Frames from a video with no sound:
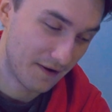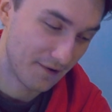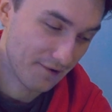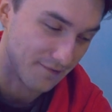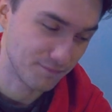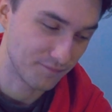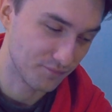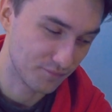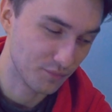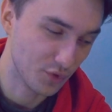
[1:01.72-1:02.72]
а,
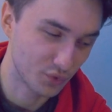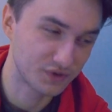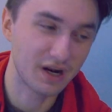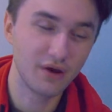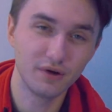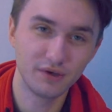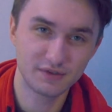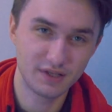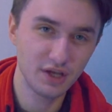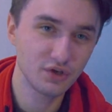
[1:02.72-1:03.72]
мы устраивали
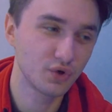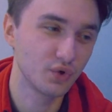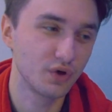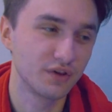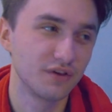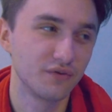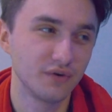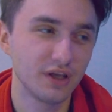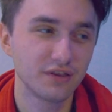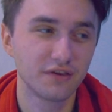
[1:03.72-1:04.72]
встречу, этот
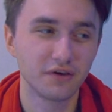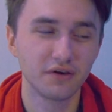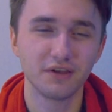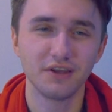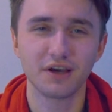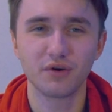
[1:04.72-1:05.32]
ивент, я